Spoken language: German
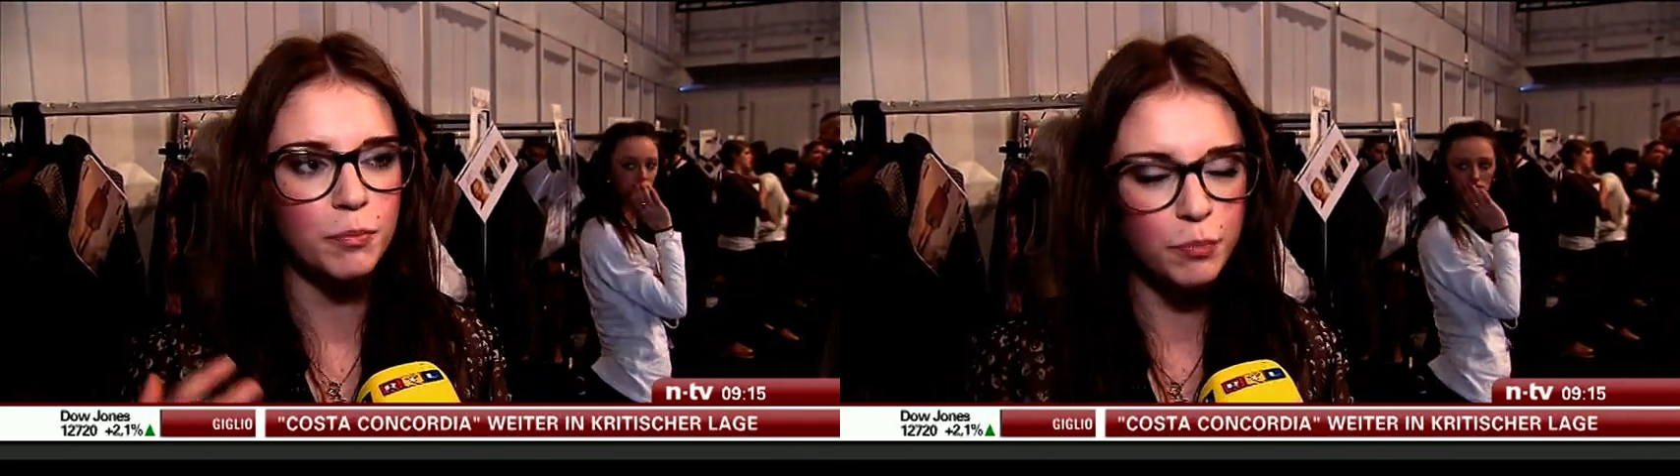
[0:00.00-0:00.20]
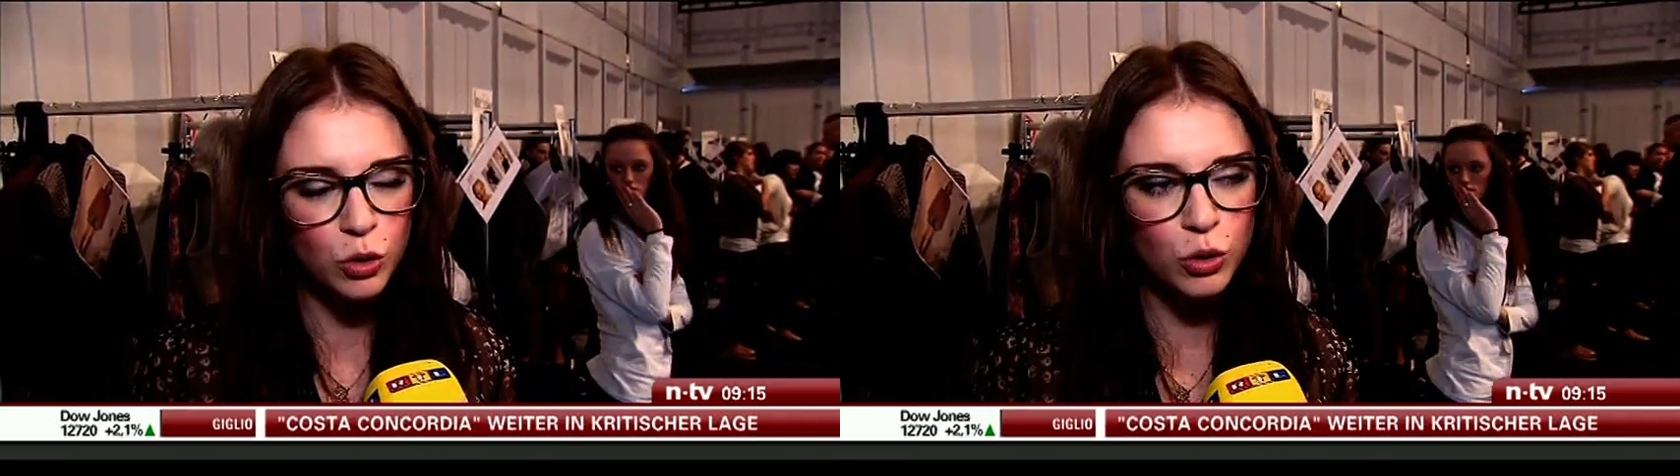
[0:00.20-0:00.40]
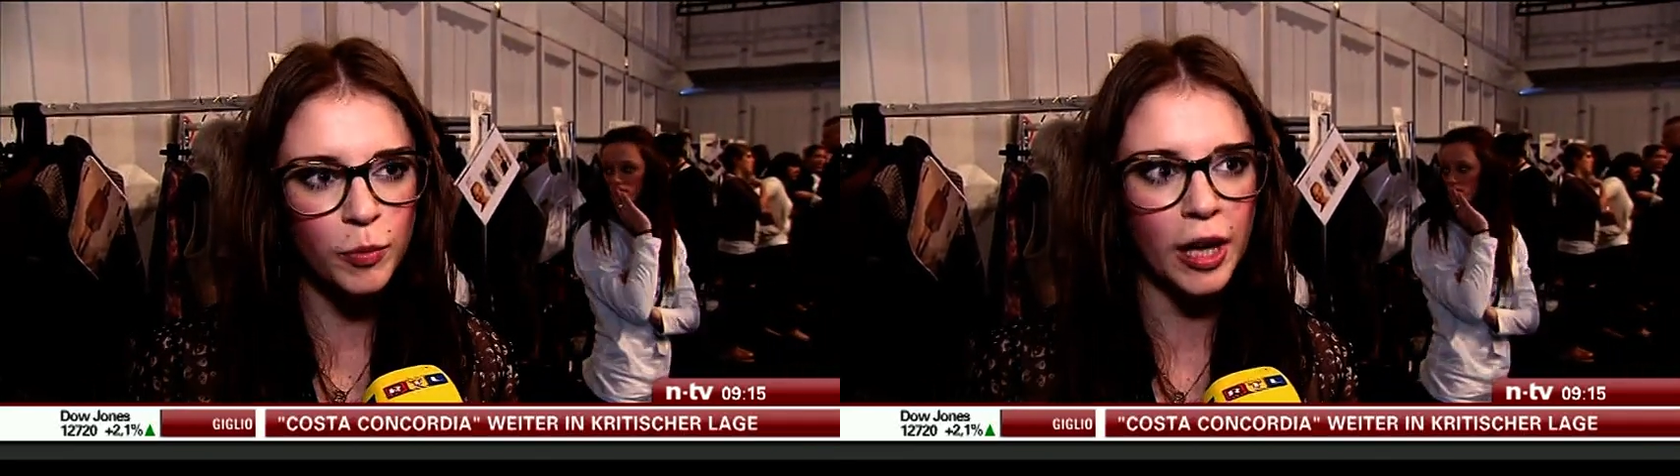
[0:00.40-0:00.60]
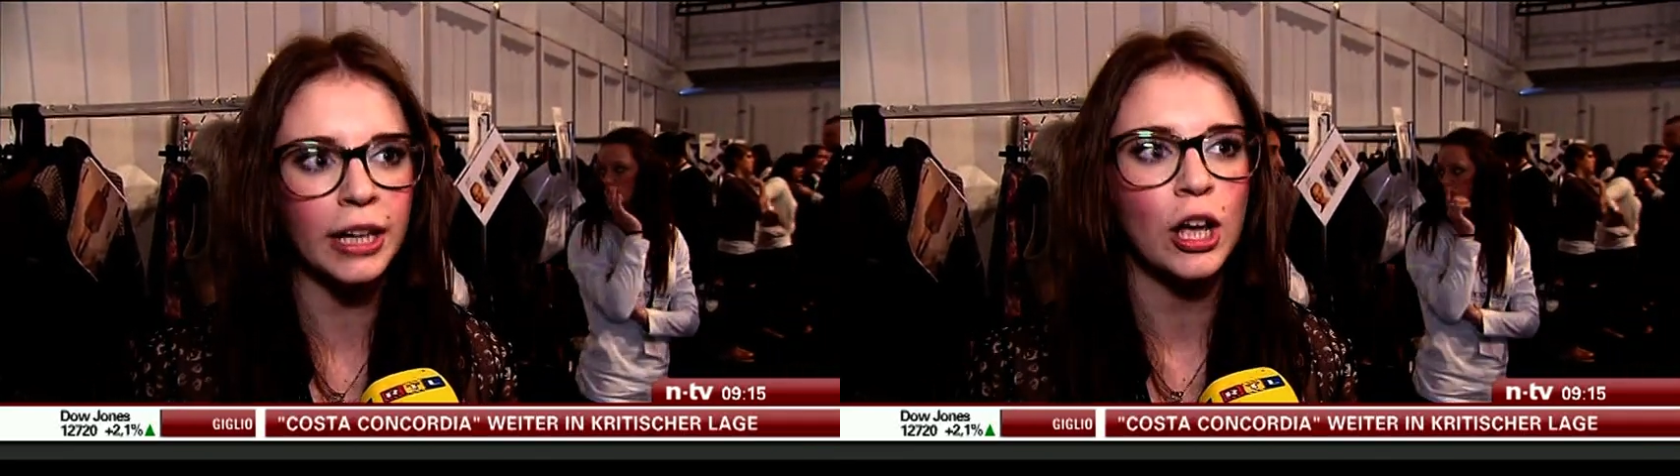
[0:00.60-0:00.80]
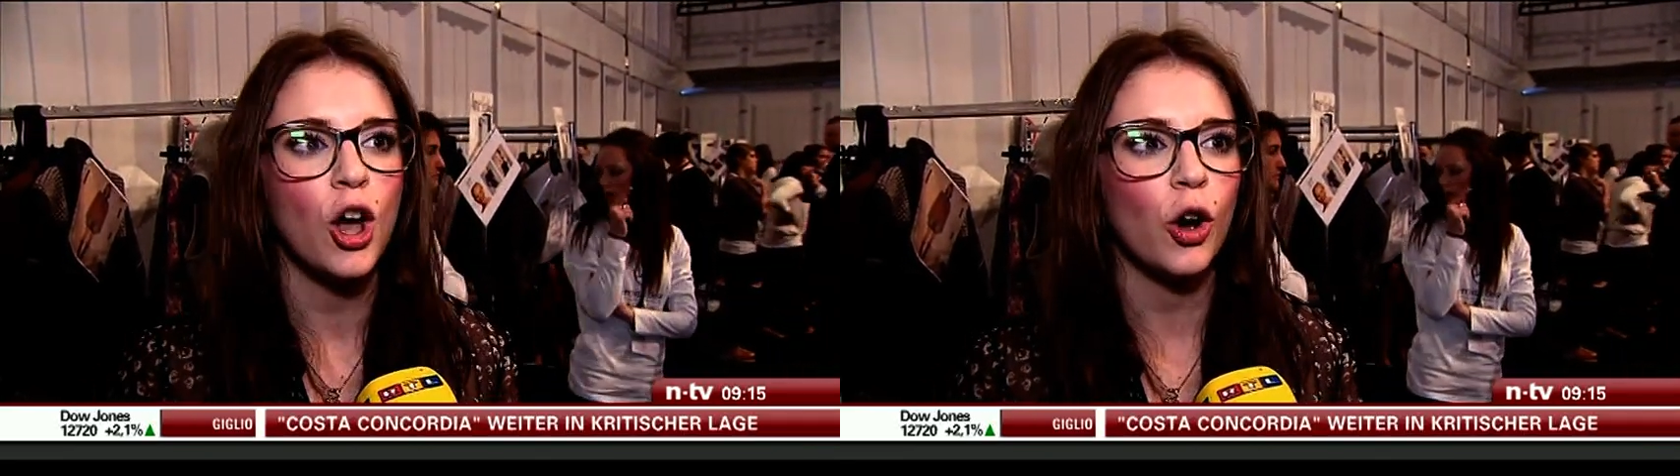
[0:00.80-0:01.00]
Blumen
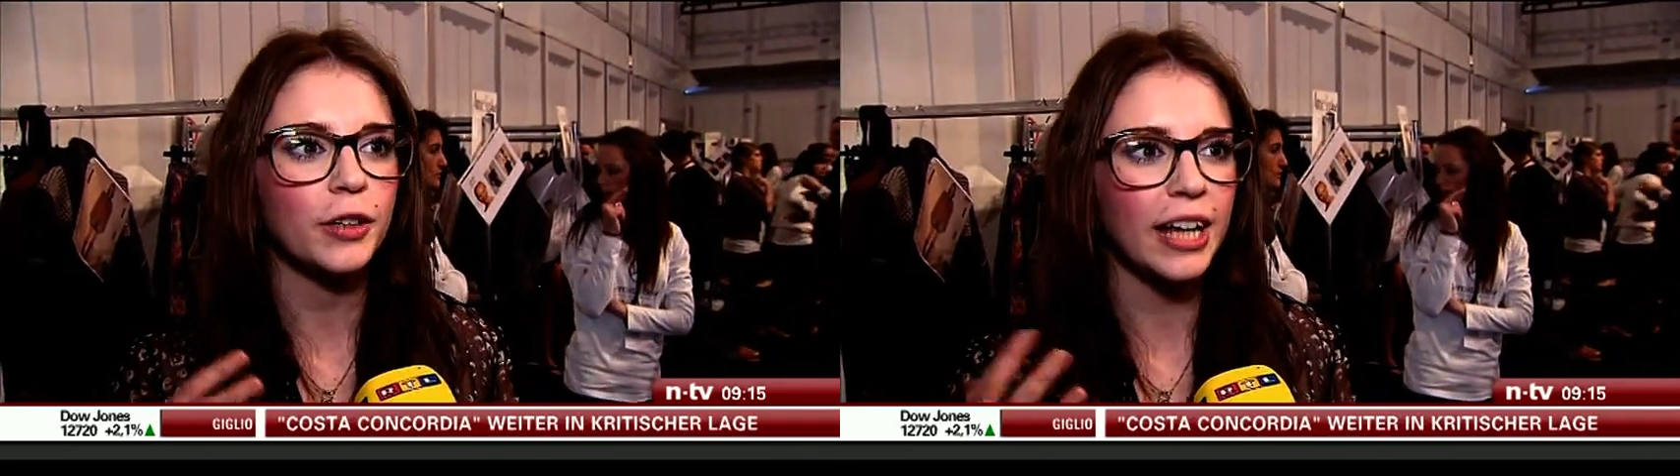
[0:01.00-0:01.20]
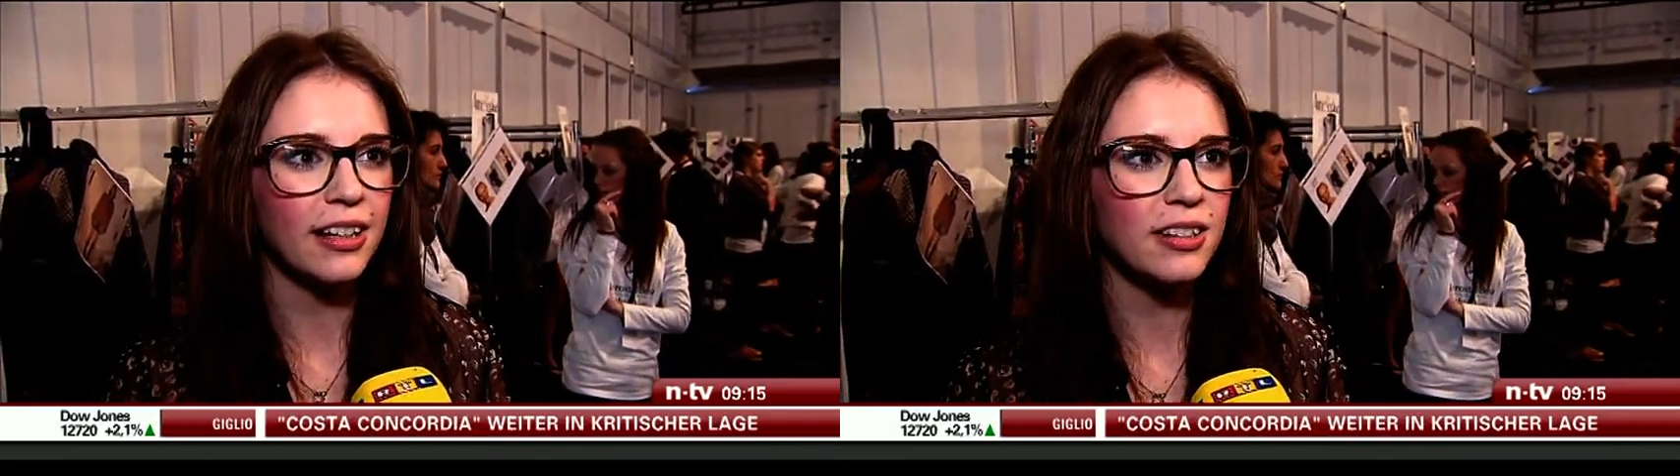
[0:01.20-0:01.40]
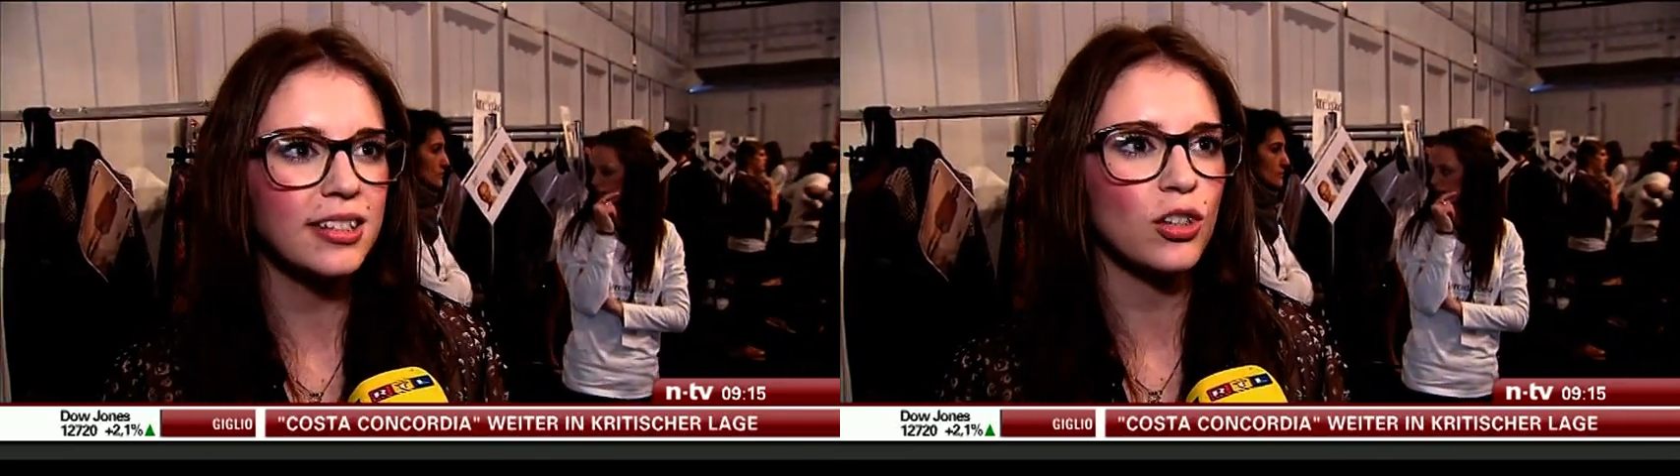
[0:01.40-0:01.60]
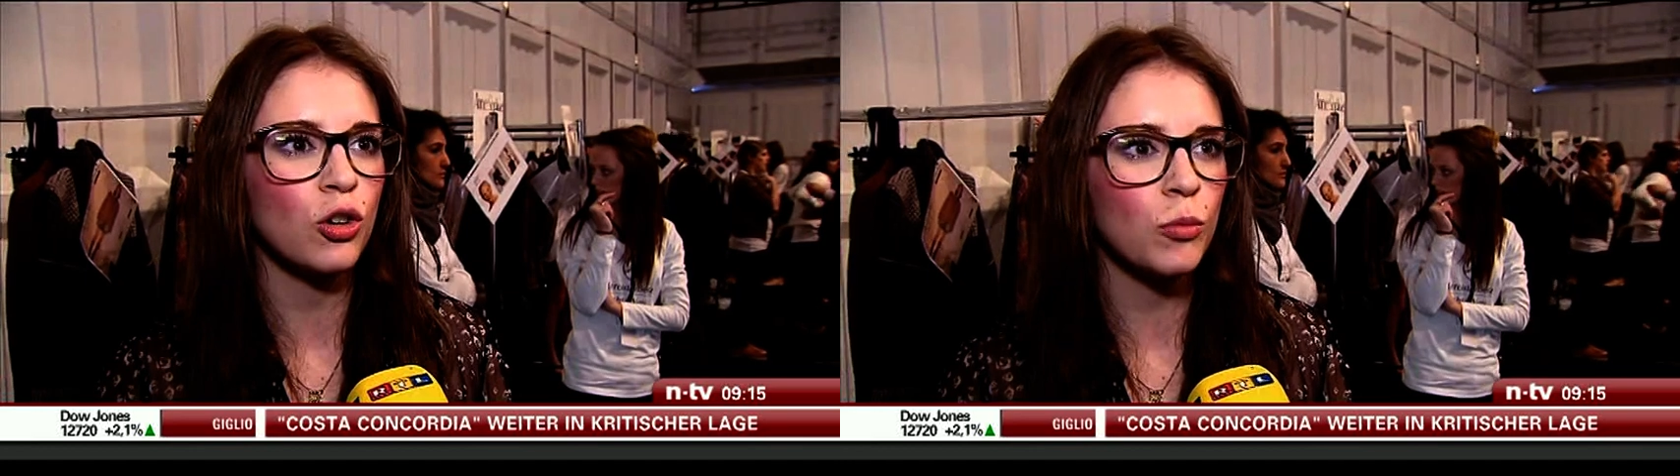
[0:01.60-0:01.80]
und ganz jung,